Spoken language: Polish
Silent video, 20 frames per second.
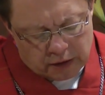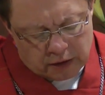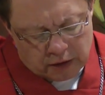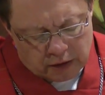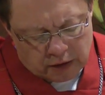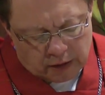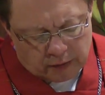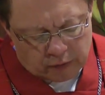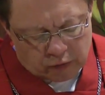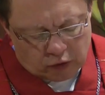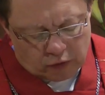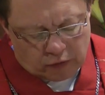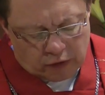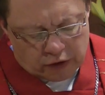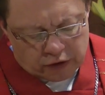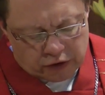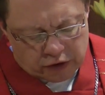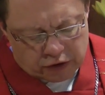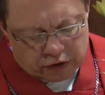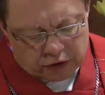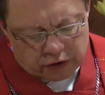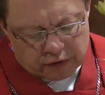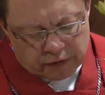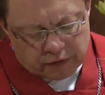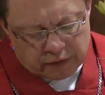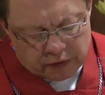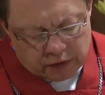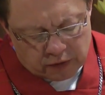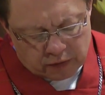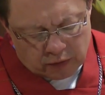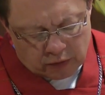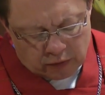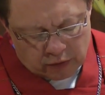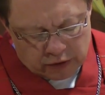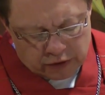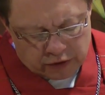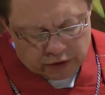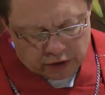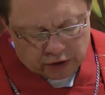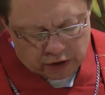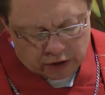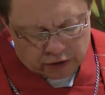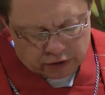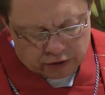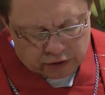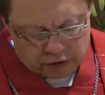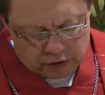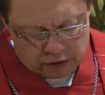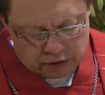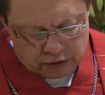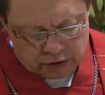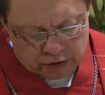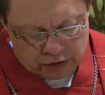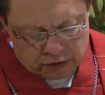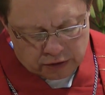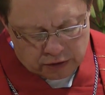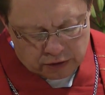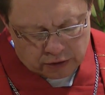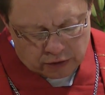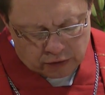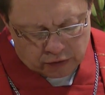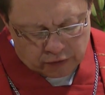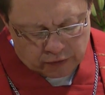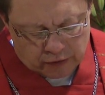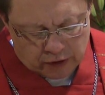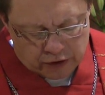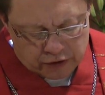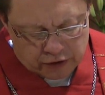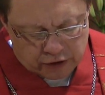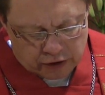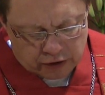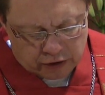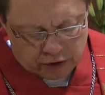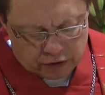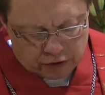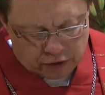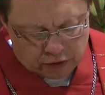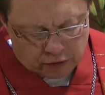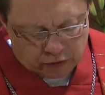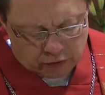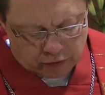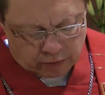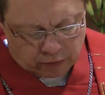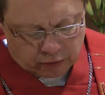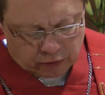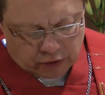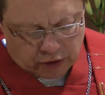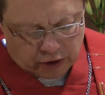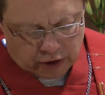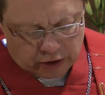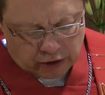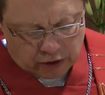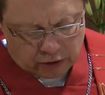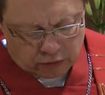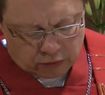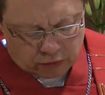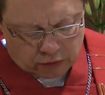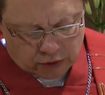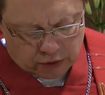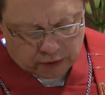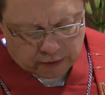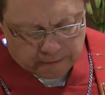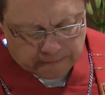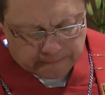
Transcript: nam towarzyszy w tym momencie naszych rozważań, naszego spotkania tutaj.